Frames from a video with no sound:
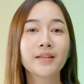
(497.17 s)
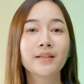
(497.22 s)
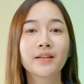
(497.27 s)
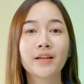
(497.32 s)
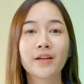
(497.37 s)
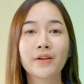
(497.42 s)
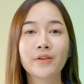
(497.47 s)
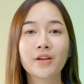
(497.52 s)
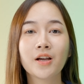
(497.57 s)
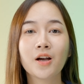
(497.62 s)
ถึง
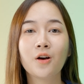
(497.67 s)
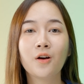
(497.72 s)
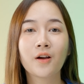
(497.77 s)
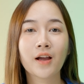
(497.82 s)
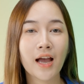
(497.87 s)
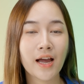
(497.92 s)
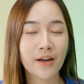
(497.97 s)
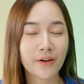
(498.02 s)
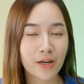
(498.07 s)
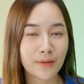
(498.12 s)
ในเรื่องของ
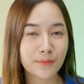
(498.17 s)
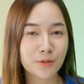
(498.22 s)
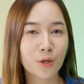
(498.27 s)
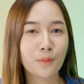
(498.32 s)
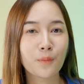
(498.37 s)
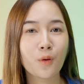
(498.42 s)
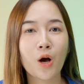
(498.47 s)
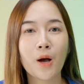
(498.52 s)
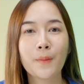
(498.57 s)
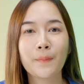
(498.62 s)
การรับช
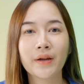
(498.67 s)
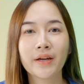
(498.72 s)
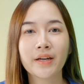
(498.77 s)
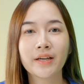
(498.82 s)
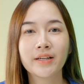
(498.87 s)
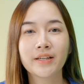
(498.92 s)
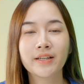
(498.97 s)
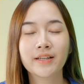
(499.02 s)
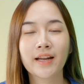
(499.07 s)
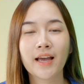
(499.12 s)
มความบัน
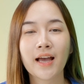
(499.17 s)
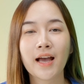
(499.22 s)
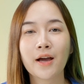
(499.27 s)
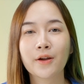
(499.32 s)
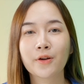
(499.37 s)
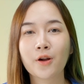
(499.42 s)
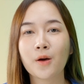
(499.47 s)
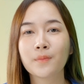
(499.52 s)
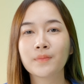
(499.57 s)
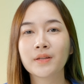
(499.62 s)
เทิงนะคะ
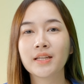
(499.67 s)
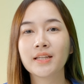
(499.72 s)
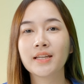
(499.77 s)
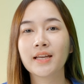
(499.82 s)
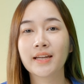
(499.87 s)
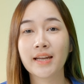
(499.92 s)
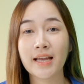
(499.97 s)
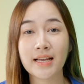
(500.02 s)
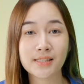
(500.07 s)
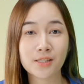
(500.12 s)
รอบนี้
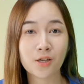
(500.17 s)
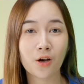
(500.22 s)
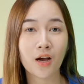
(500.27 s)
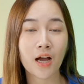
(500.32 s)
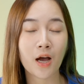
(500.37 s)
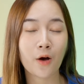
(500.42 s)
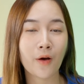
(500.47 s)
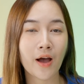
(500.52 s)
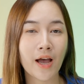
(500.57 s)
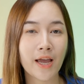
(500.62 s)
เนี่ยหน้าจอ
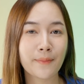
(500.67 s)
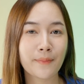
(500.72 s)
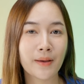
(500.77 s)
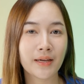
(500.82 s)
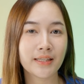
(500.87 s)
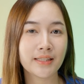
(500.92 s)
เขาให้มา